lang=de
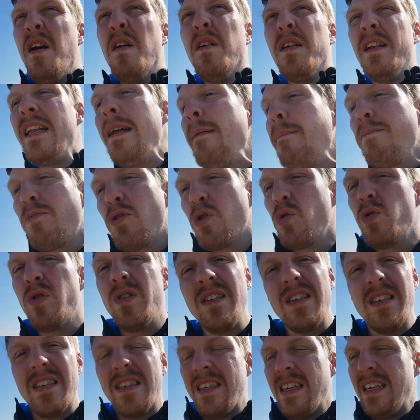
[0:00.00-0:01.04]
nimmt
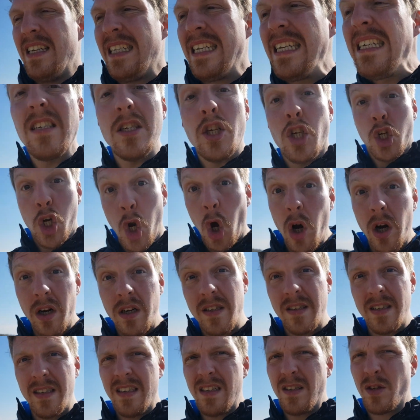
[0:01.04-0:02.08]
uns diese
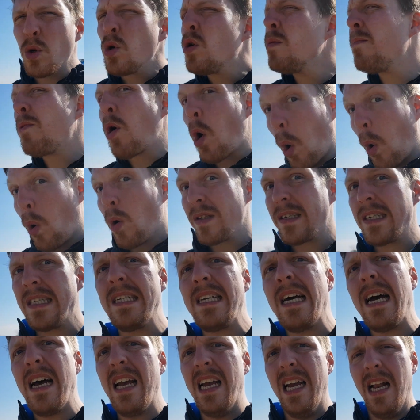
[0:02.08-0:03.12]
Chance zu einem großen
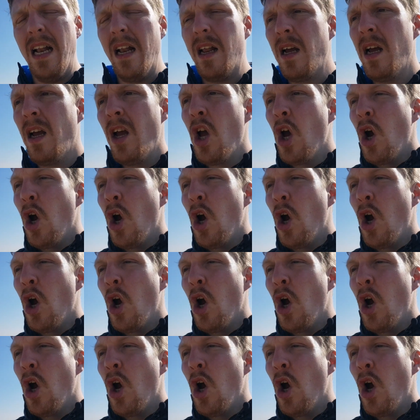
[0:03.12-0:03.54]
Teil.